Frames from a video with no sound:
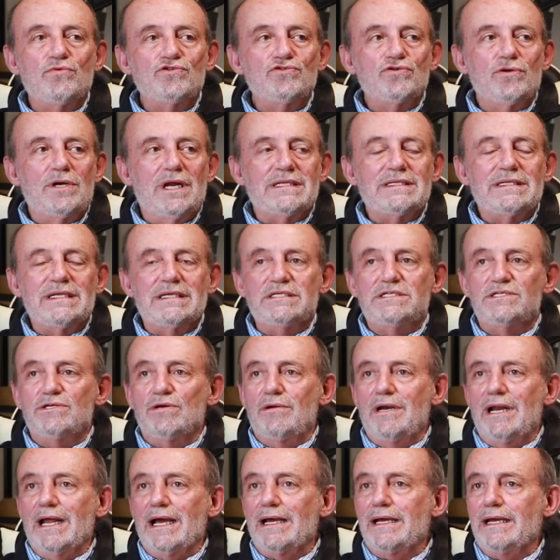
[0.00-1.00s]
mucho la
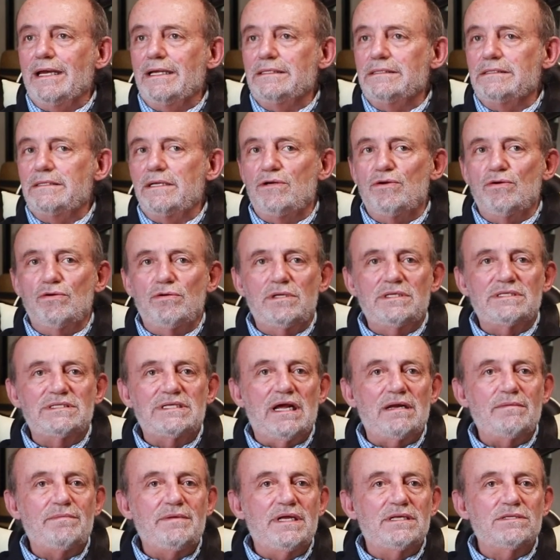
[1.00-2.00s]
atención la gente. Yo de
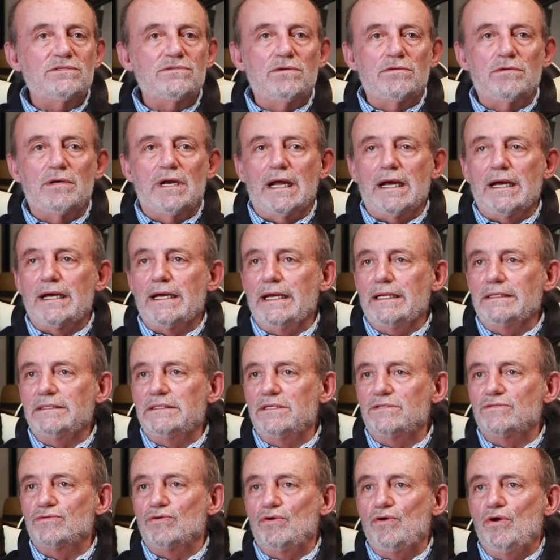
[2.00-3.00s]
estar viendo la
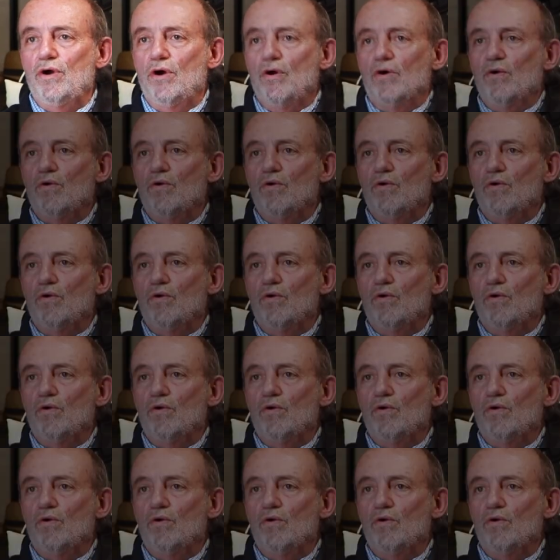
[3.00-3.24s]
gente soy